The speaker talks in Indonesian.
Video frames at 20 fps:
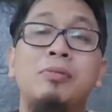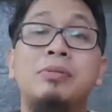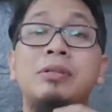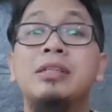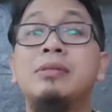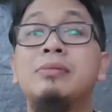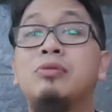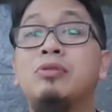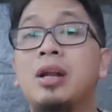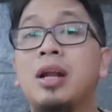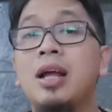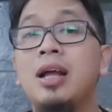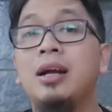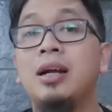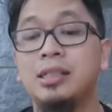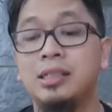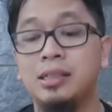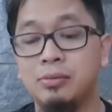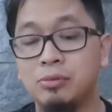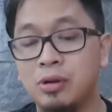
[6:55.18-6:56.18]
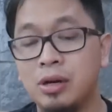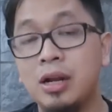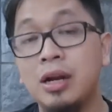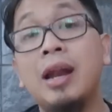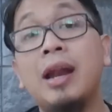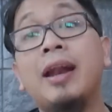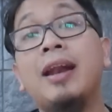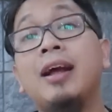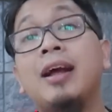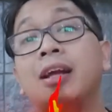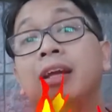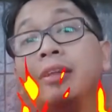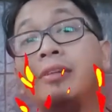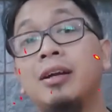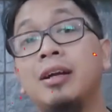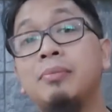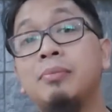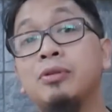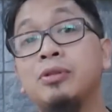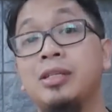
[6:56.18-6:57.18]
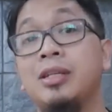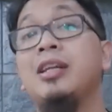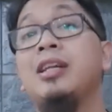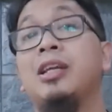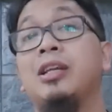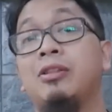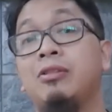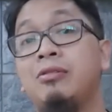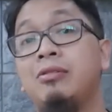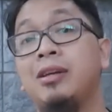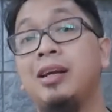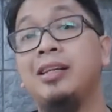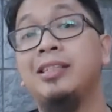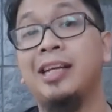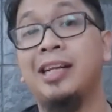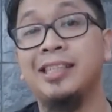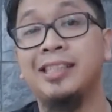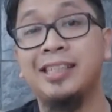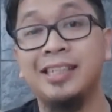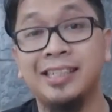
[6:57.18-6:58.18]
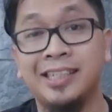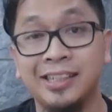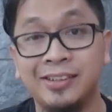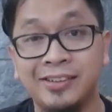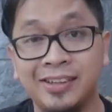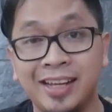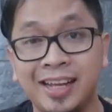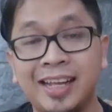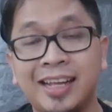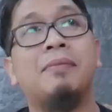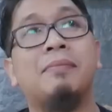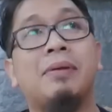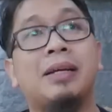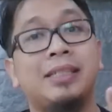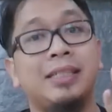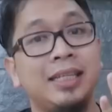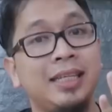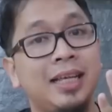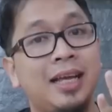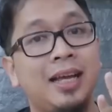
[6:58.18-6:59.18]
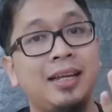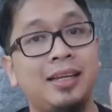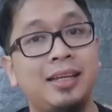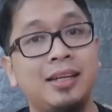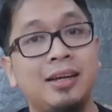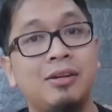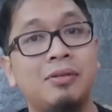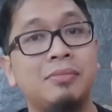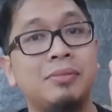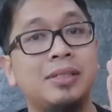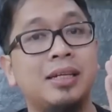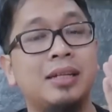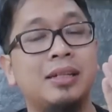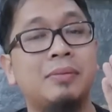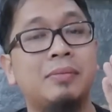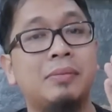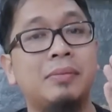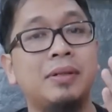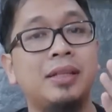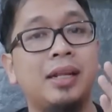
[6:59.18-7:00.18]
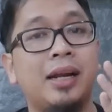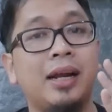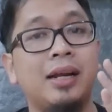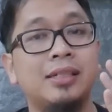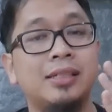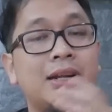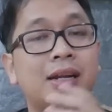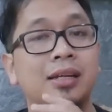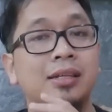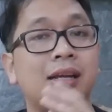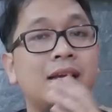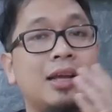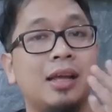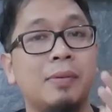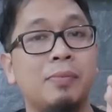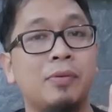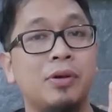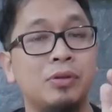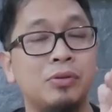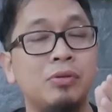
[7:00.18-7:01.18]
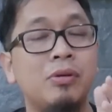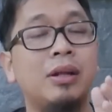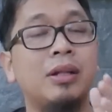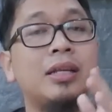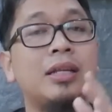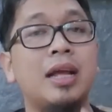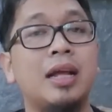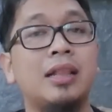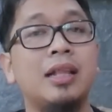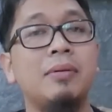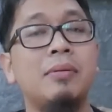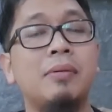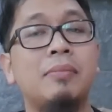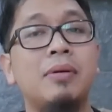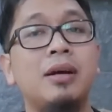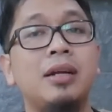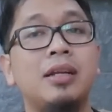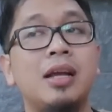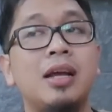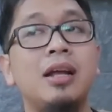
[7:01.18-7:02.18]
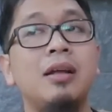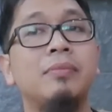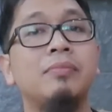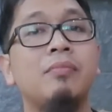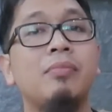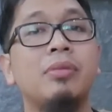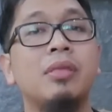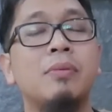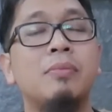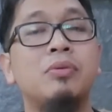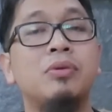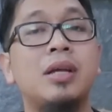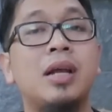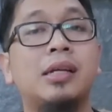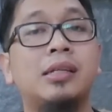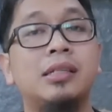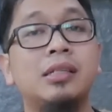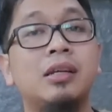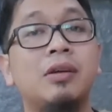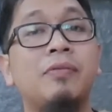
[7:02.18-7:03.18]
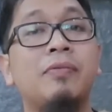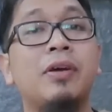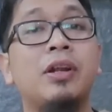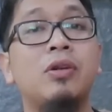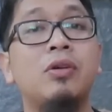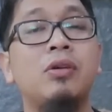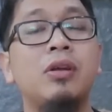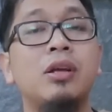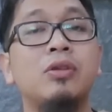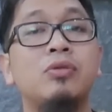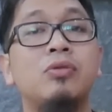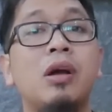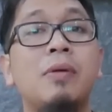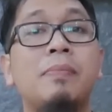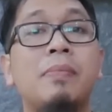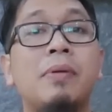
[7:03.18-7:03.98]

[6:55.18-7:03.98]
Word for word: kok bisa sih murah ngasih murah dan enak gitu kan postingan gitu kan challenge di situ ya pastinya ini kalau misalkan teman-teman track setelah saya kepoin juga ternyata memang dia punya akses ke vendor yang juga